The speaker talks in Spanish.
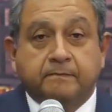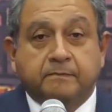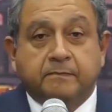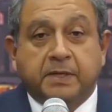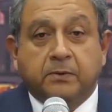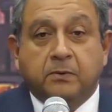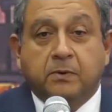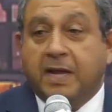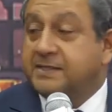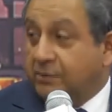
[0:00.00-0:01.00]

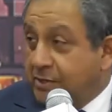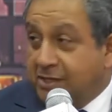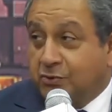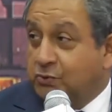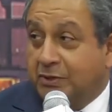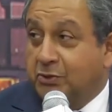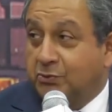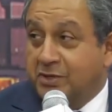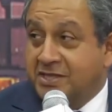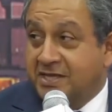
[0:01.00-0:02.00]
Pero hasta ahorita el usuario
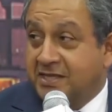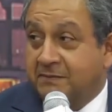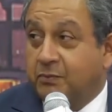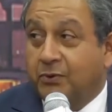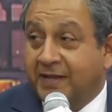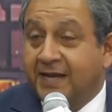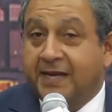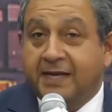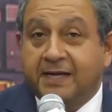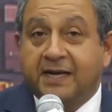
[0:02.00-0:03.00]
no entiende por
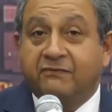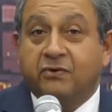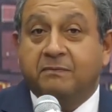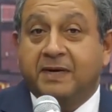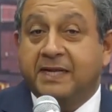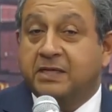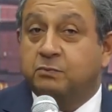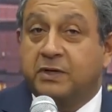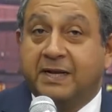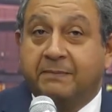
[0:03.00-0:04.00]
qué la formalidad es
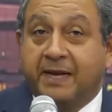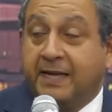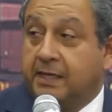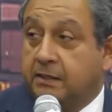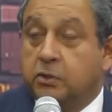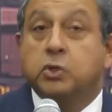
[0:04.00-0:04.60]
buena para él.